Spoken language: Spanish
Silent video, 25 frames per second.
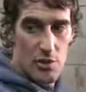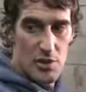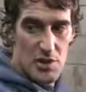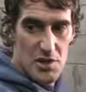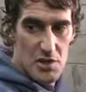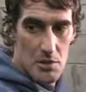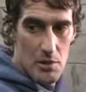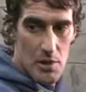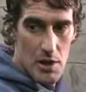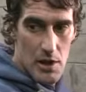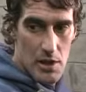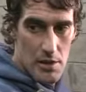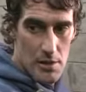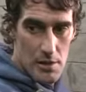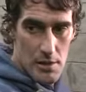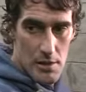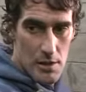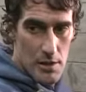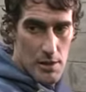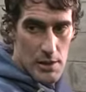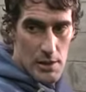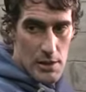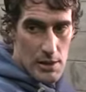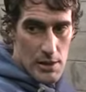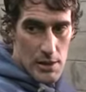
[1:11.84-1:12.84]
sobrellevar
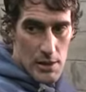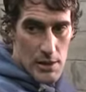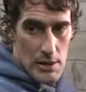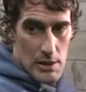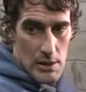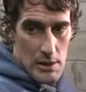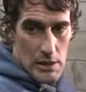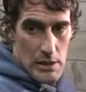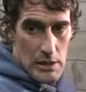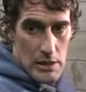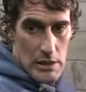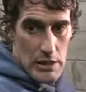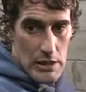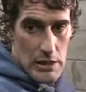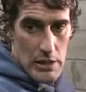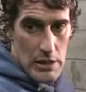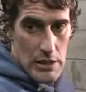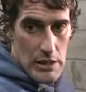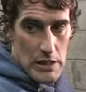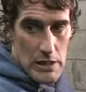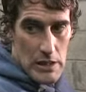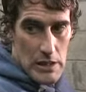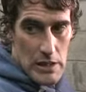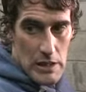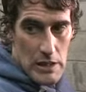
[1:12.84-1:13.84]

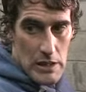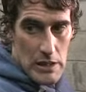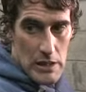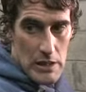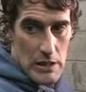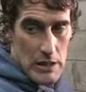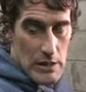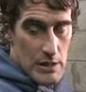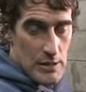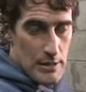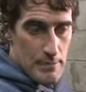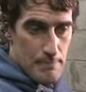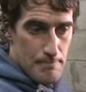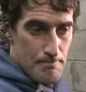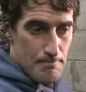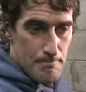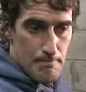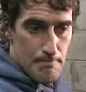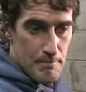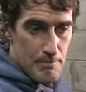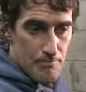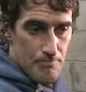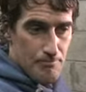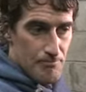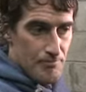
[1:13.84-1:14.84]
y,
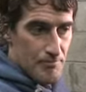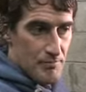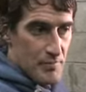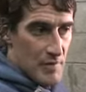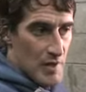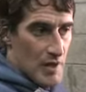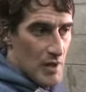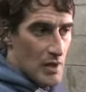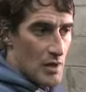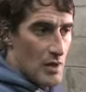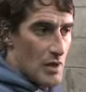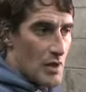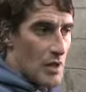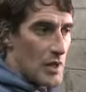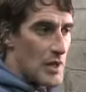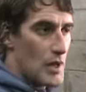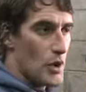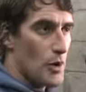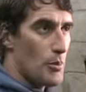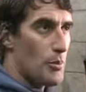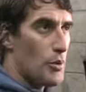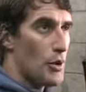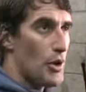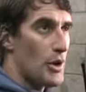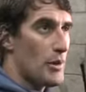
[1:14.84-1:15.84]

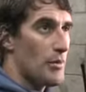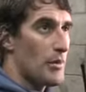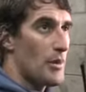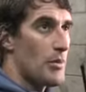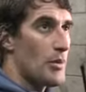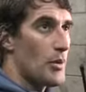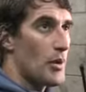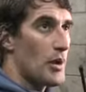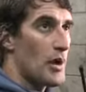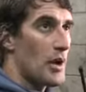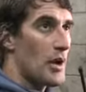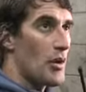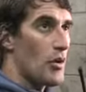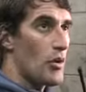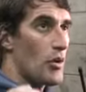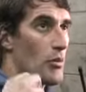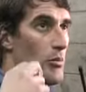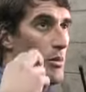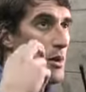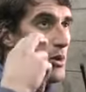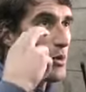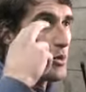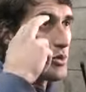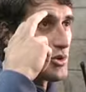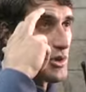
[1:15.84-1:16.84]
no podemos ponerlo
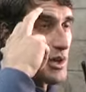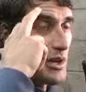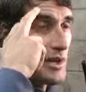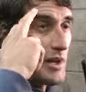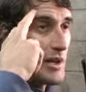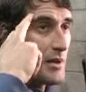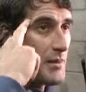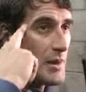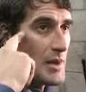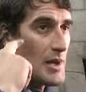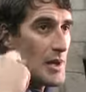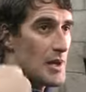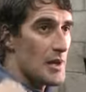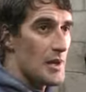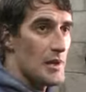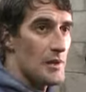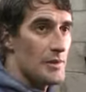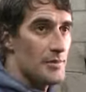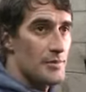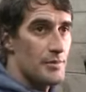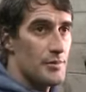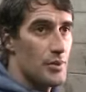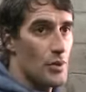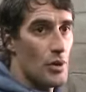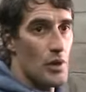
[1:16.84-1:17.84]
como excusa el día de mañana,
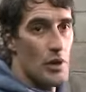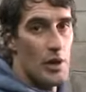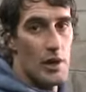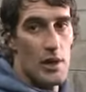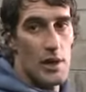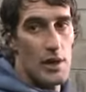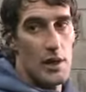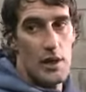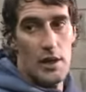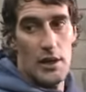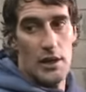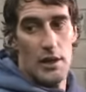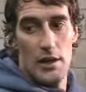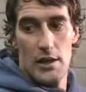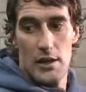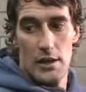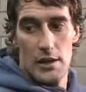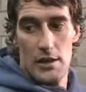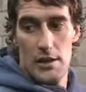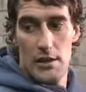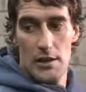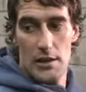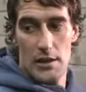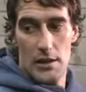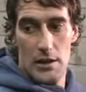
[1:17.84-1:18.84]

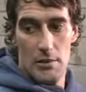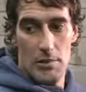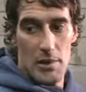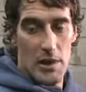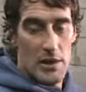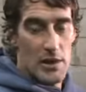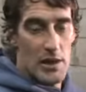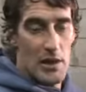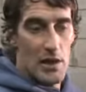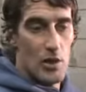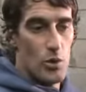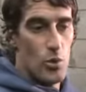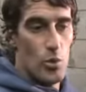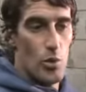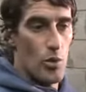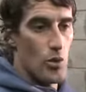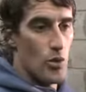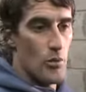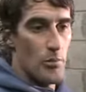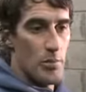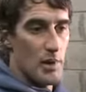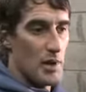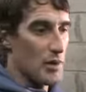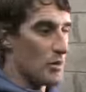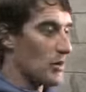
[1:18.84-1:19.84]
porque el plantel estuvo
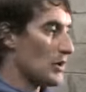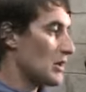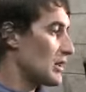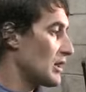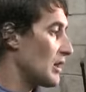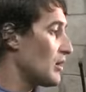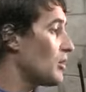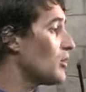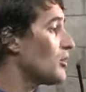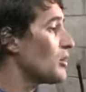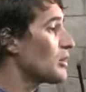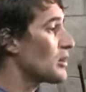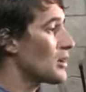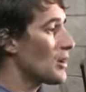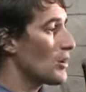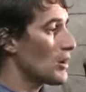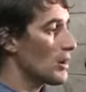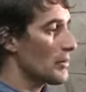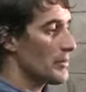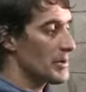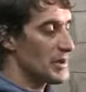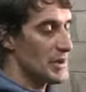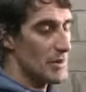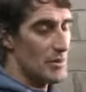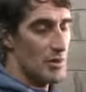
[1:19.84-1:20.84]
completo hasta hoy, que
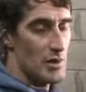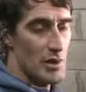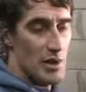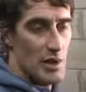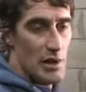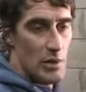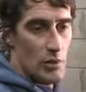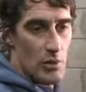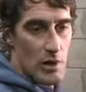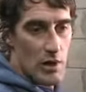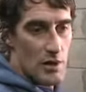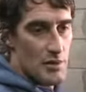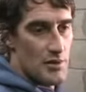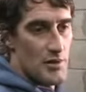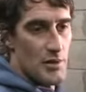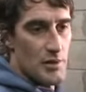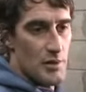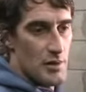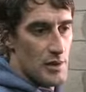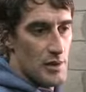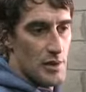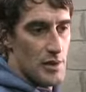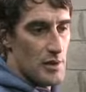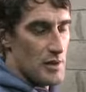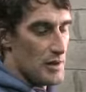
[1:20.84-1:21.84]
ahora empezamos a tener alguna
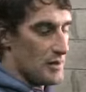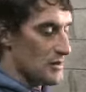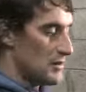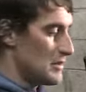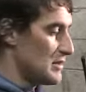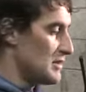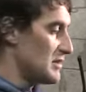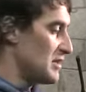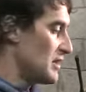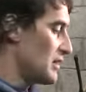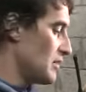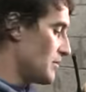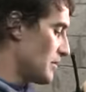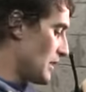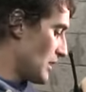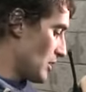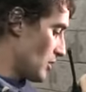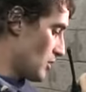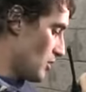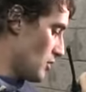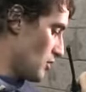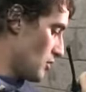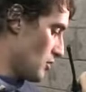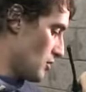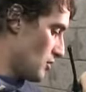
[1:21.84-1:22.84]
lesión y, sin
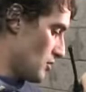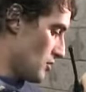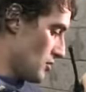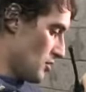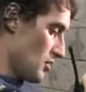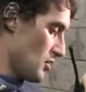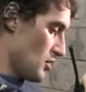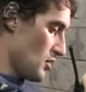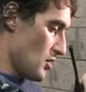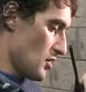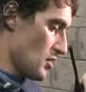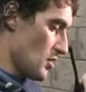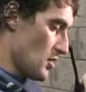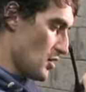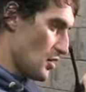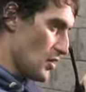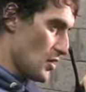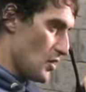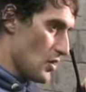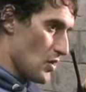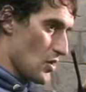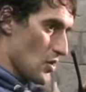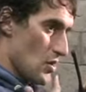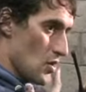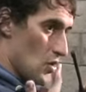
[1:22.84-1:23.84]
embargo no,
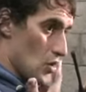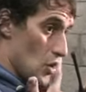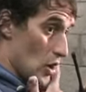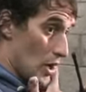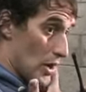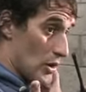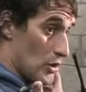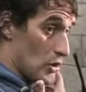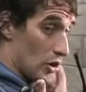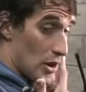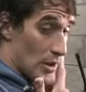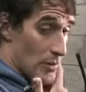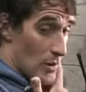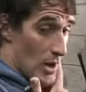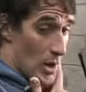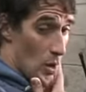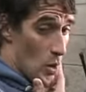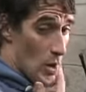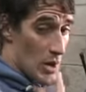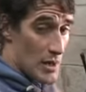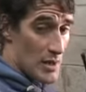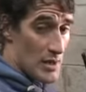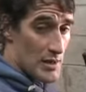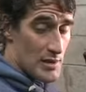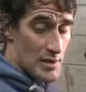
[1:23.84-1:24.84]
no le encontramos la
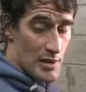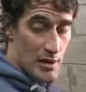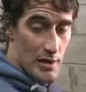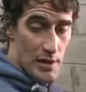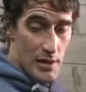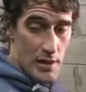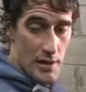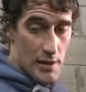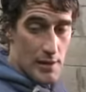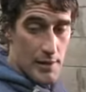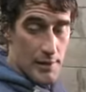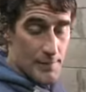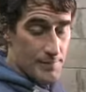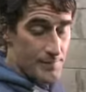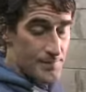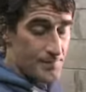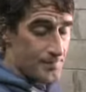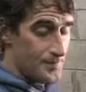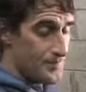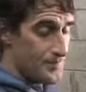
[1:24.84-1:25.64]
vuelta, así que